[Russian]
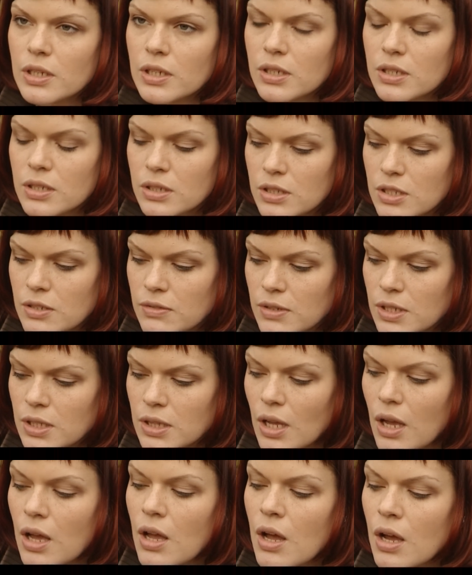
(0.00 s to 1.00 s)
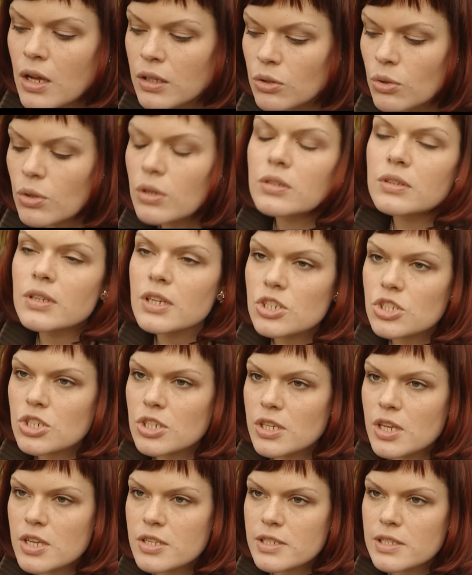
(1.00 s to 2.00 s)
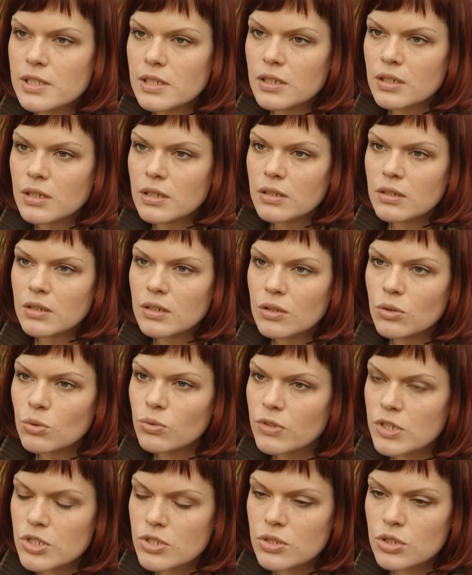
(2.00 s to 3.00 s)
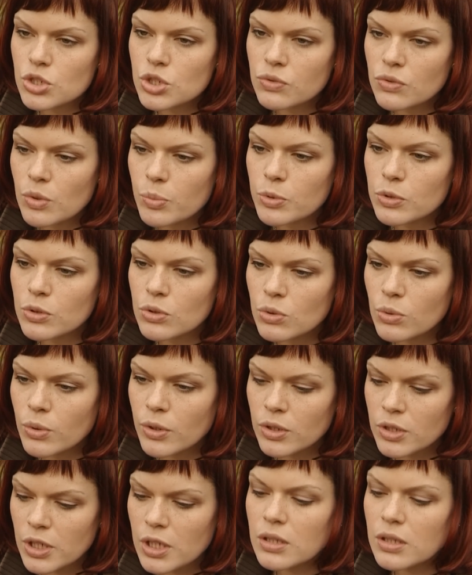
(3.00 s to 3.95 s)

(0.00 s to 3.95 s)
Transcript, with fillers: или корневина, но даже если э, у вас ничего по другой